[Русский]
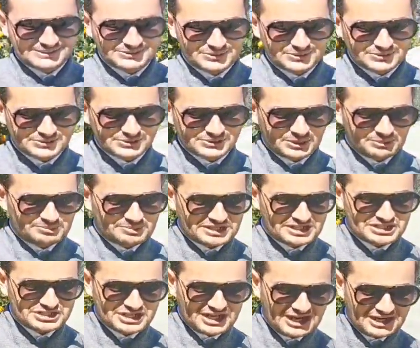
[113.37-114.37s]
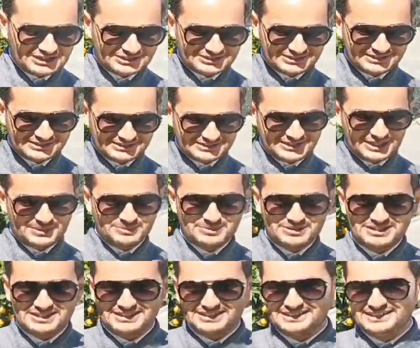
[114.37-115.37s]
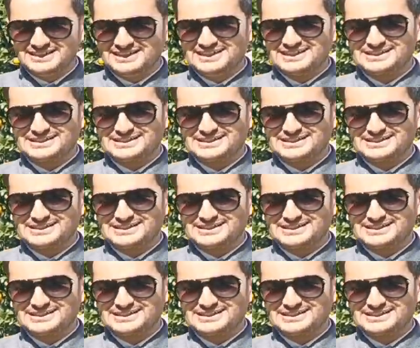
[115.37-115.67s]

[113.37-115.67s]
кто сюда приезжает, немцы,